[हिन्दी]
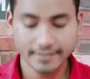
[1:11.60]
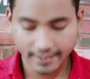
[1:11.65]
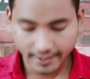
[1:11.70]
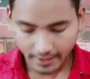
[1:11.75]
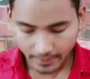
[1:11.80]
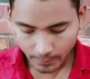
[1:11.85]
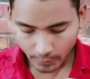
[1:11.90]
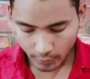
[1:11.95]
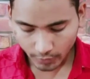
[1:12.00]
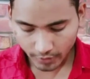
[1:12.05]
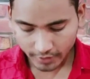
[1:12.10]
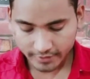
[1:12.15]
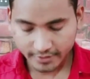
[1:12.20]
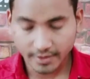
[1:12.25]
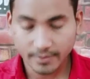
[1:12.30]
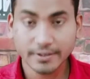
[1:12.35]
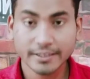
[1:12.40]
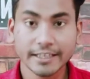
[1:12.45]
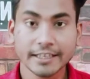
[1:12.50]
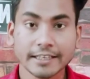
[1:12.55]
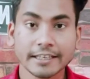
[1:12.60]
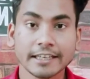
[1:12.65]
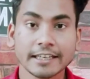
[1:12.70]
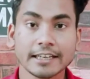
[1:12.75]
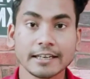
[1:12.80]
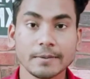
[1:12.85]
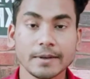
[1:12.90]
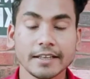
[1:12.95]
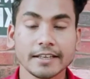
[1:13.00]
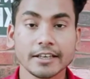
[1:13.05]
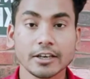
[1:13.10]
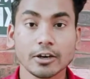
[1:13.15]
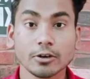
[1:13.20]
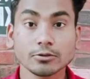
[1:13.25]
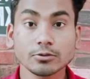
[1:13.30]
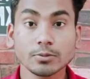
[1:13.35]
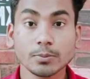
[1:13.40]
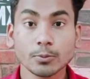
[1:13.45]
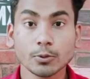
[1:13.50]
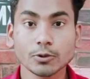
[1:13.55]
थ्री की प्रोटेक्शन भी देखने के लिए मिलेगी
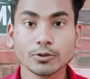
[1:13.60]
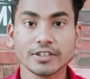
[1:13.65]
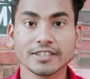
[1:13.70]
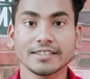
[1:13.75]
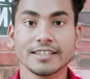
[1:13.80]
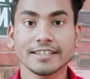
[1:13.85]
और जो प्रोसेसर